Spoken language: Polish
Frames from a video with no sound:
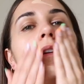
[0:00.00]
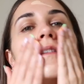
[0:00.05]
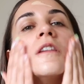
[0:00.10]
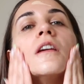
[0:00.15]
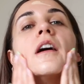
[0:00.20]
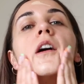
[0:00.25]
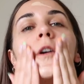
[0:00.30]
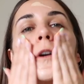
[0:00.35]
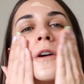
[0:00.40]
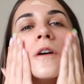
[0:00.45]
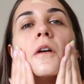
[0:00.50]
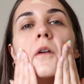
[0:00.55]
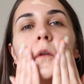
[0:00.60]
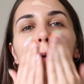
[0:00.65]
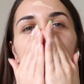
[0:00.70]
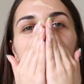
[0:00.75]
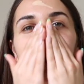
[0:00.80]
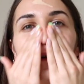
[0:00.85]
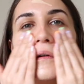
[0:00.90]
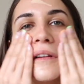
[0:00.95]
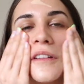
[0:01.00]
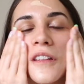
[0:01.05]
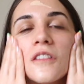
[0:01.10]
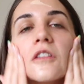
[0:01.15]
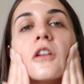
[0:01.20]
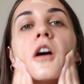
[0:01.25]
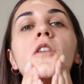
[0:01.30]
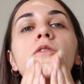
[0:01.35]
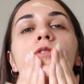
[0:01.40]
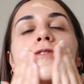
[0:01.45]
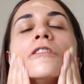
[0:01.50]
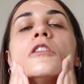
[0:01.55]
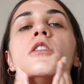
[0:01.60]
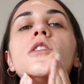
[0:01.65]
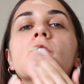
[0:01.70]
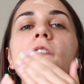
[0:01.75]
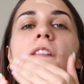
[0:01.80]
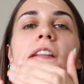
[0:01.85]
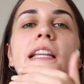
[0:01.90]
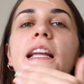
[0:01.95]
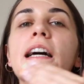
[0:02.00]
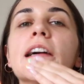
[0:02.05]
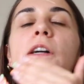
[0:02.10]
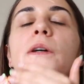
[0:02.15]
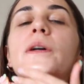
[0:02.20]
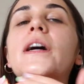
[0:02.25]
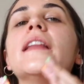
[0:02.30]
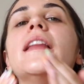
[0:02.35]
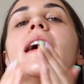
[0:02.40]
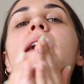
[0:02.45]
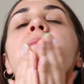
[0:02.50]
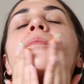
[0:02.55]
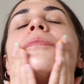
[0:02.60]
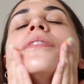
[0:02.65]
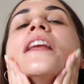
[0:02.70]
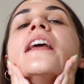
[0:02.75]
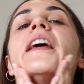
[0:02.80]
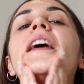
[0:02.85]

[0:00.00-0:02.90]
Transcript: jogo znowu nakładam.